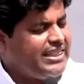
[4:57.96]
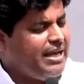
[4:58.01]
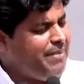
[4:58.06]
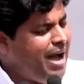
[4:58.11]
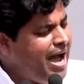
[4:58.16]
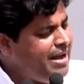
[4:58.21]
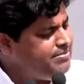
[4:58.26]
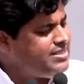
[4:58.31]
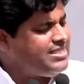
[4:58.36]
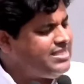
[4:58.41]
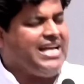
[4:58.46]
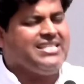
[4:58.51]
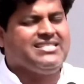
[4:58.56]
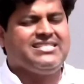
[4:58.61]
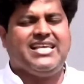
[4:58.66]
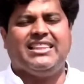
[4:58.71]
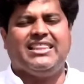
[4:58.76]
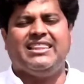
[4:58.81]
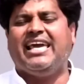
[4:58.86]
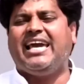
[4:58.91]
तमाम
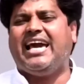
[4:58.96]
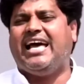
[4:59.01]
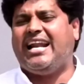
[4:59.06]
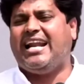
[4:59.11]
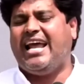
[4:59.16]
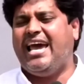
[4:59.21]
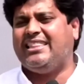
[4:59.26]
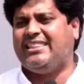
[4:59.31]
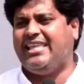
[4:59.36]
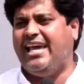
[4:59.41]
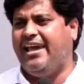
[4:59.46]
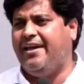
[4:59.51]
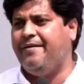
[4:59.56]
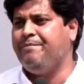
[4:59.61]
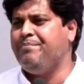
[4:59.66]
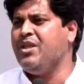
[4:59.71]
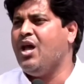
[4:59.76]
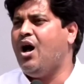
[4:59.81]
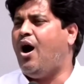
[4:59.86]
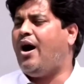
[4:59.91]
सांसद निकल रहे थे
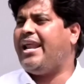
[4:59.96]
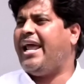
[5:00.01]
और